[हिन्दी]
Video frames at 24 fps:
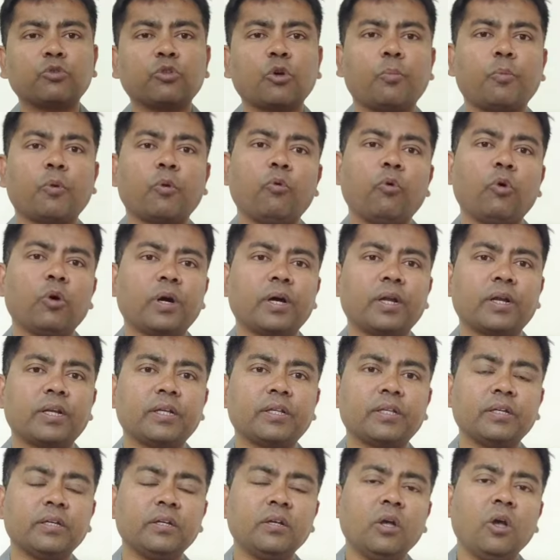उसको प्रोवोक कर
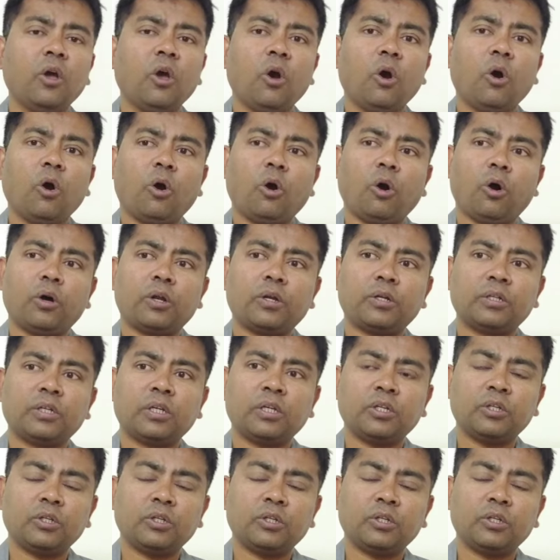रहे थे और